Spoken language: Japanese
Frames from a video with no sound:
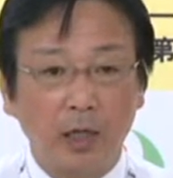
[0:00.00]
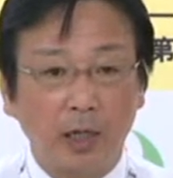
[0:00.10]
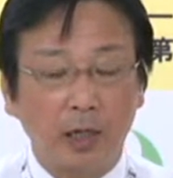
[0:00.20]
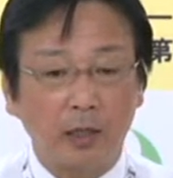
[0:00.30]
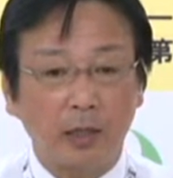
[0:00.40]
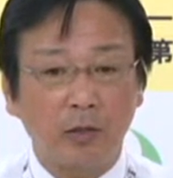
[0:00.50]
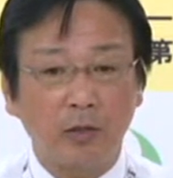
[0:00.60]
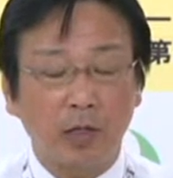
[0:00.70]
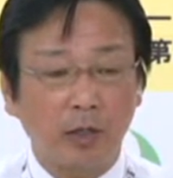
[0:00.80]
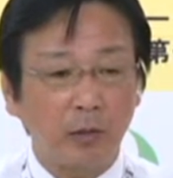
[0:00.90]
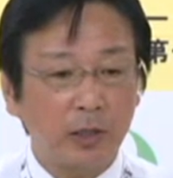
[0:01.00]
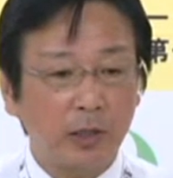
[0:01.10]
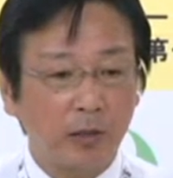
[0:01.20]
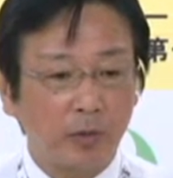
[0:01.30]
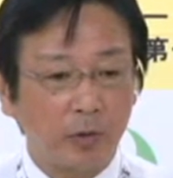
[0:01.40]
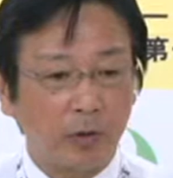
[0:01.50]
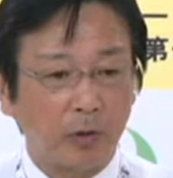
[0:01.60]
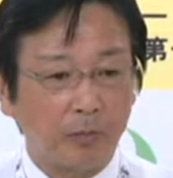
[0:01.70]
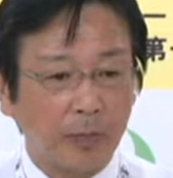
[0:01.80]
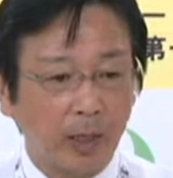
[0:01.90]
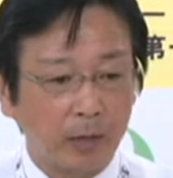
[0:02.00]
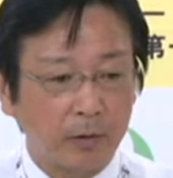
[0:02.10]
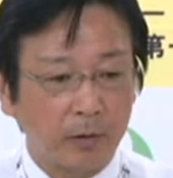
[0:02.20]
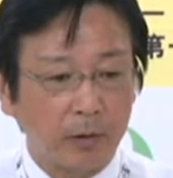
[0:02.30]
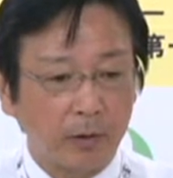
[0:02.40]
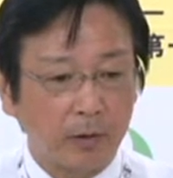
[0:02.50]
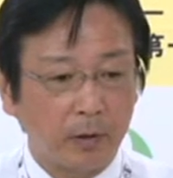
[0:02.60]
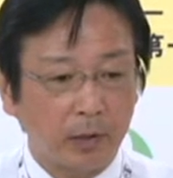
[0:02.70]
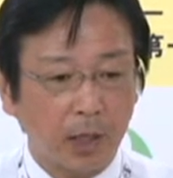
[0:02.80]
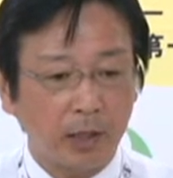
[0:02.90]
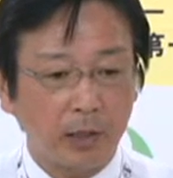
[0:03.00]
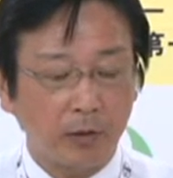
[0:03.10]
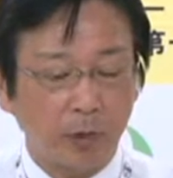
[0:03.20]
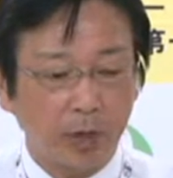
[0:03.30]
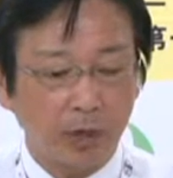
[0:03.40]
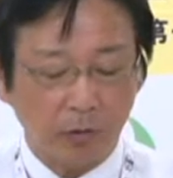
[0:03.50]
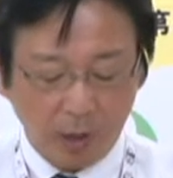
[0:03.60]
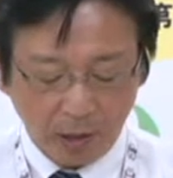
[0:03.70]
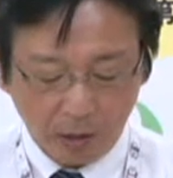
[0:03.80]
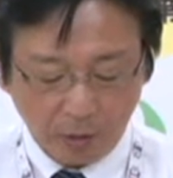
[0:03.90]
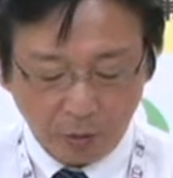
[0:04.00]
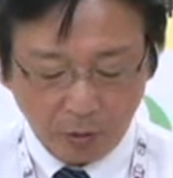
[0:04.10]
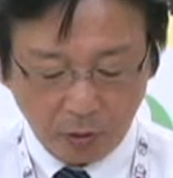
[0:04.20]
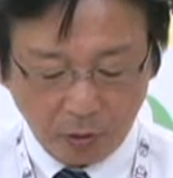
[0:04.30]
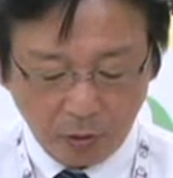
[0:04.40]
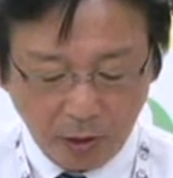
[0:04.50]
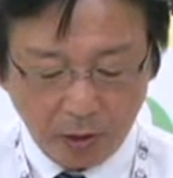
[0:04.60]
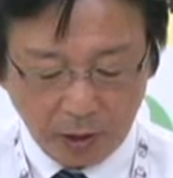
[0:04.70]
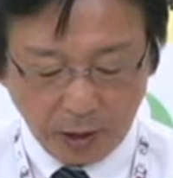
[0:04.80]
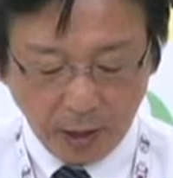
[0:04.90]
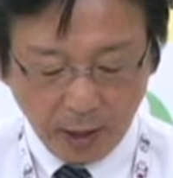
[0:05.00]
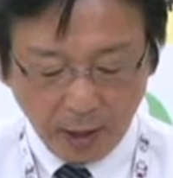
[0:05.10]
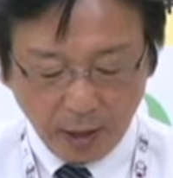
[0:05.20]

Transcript: えできるようになりましたのも、あの関係者の皆さんのおかげだと思っておりますし、